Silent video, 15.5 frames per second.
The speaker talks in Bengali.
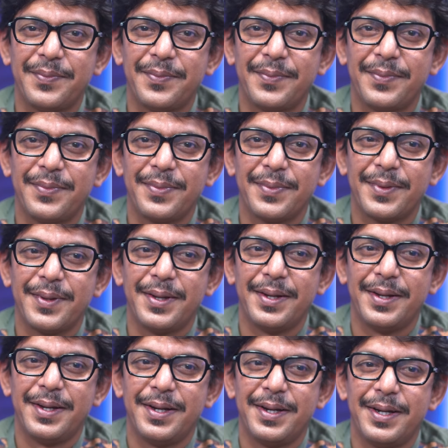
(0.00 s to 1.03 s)
চঞ্চল
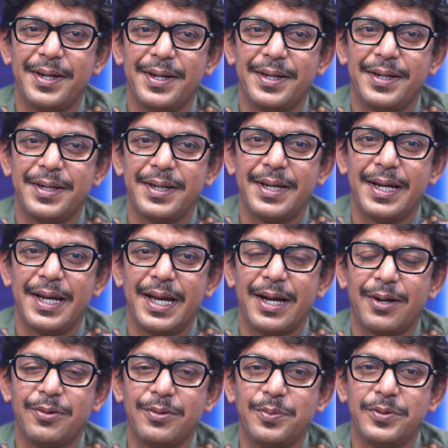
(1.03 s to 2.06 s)
চৌধুরীর গান
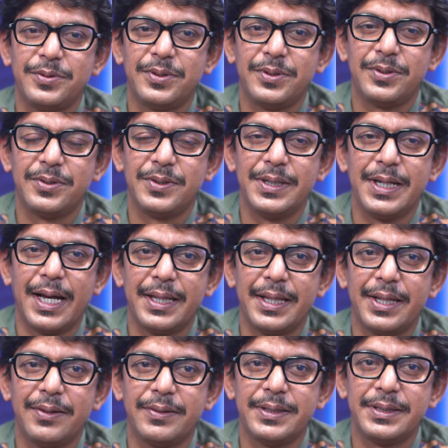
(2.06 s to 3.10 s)
এখন পর্যন্ত যদি গান
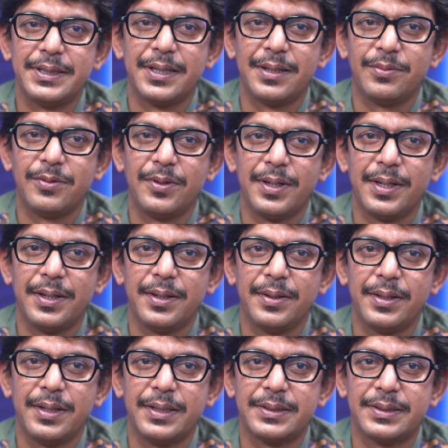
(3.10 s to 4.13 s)
দেওয়া যায় সেটা বোধ হয়
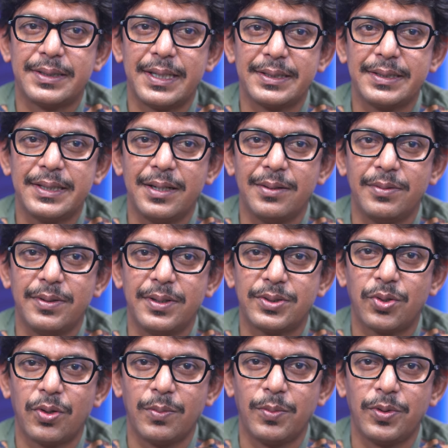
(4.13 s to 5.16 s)
সার্চ দিলে বোধ হয়
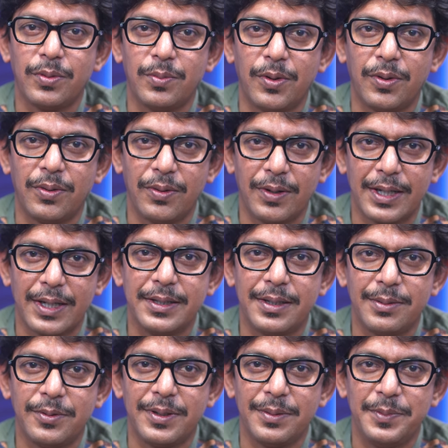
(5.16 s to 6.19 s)
সর্বত মঙ্গল রাতেটা
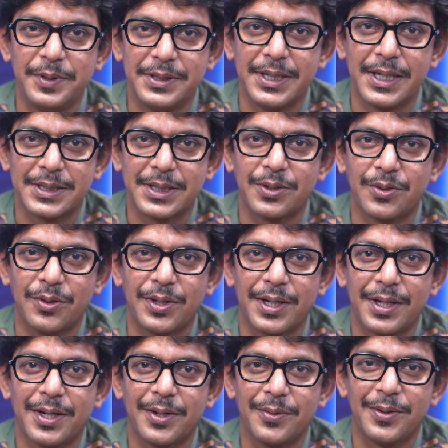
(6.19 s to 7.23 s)
বোধ বেশি আসার কথা
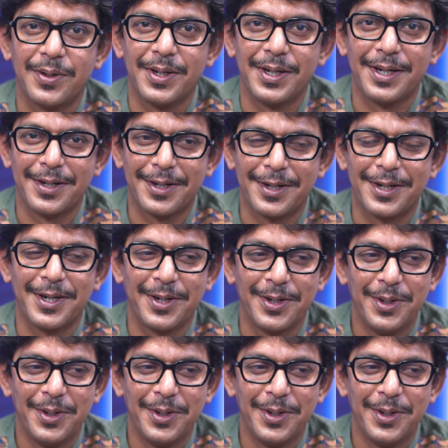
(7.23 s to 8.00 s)
কারণ এই গানটা